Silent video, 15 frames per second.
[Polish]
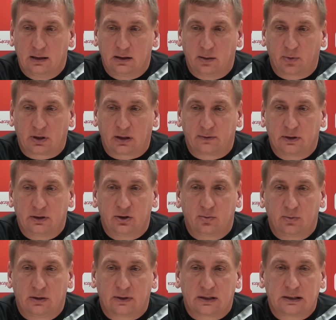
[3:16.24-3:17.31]
Nie
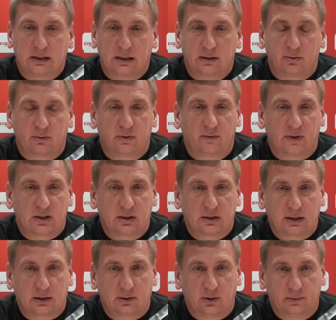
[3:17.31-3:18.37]
potrafiliśmy właśnie zrównoważyć
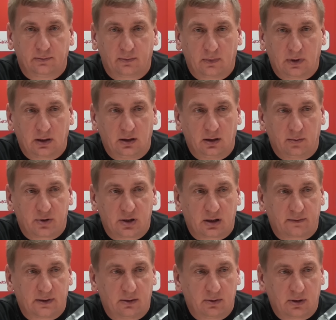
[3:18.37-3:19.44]
tego i
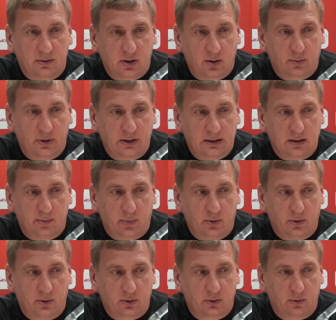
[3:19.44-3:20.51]
przytrafiały nam się błędy,
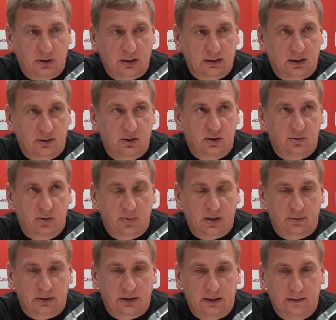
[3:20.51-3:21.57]
po których traciliśmy
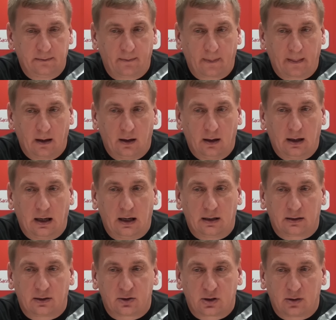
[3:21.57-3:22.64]
bramki,
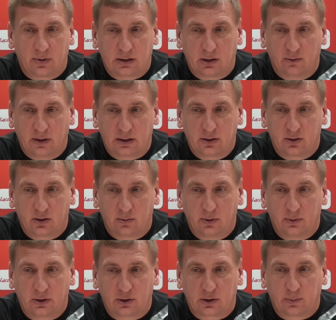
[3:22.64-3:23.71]
ale też trzeba zauważyć, że
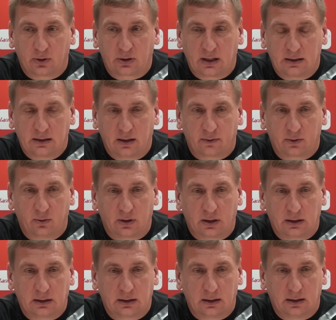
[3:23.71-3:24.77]
były to spotkania, w
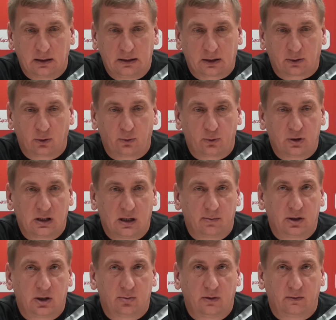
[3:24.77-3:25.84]
których y, jako drużyna
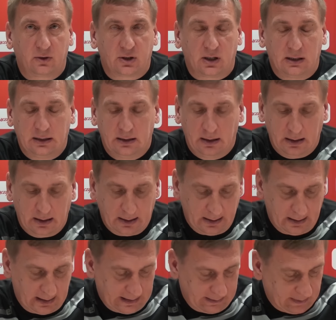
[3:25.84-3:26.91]
byliśmy w grze.
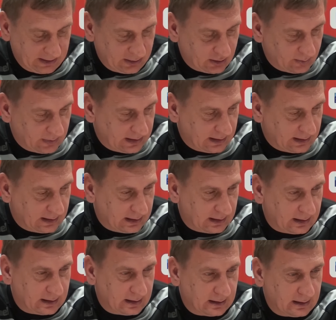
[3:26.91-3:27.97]
Mieliśmy
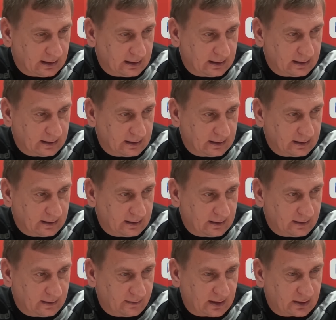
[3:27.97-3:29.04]

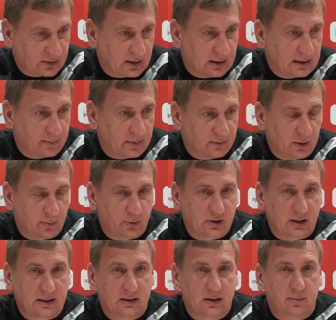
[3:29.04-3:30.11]
y, większe na pewno
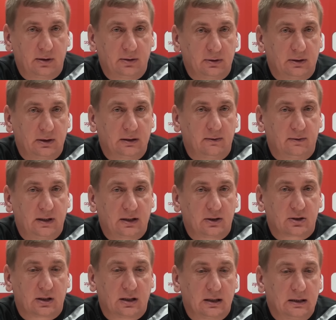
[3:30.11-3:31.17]
posiadanie piłki,
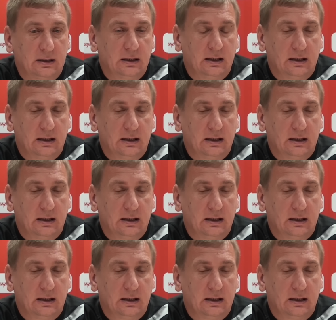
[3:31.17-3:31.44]
większe